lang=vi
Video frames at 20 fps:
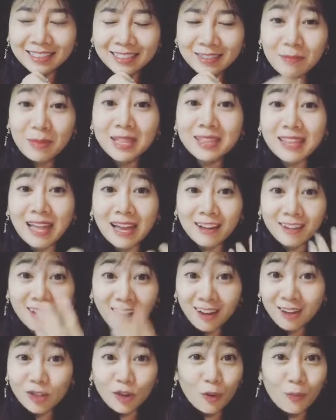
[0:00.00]
mình tăng
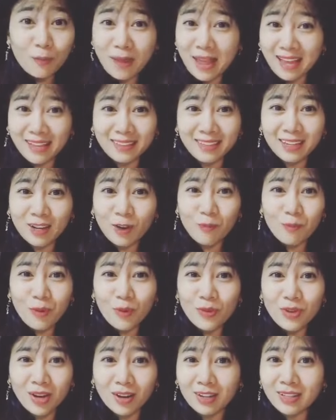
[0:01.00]
cân rồi mẹ thì không bao
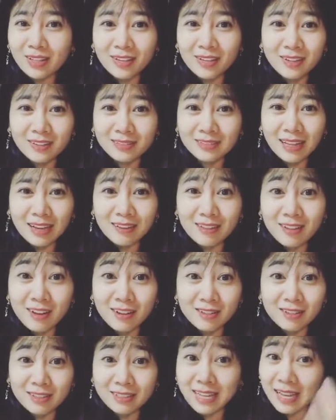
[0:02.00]
giờ có thể dừng tăng cân
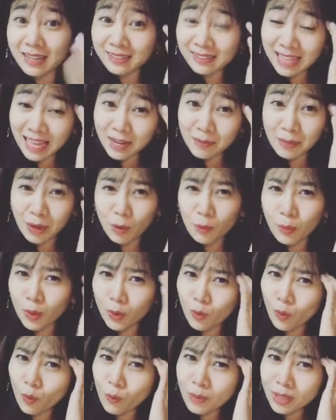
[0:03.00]
được càng tăng mà không hiểu
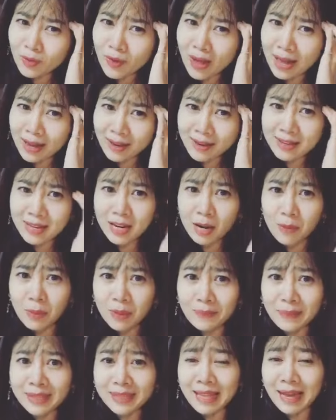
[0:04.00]
ủa mình có ăn cái gì đâu mà
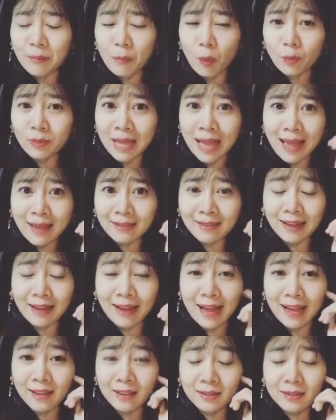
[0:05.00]
mình tăng một tháng tăng
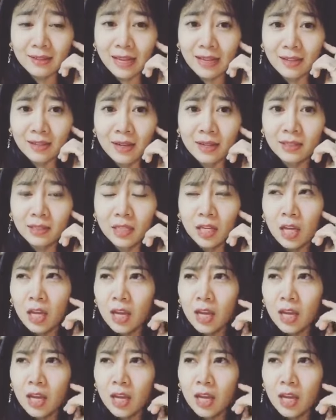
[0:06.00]
hai hai ký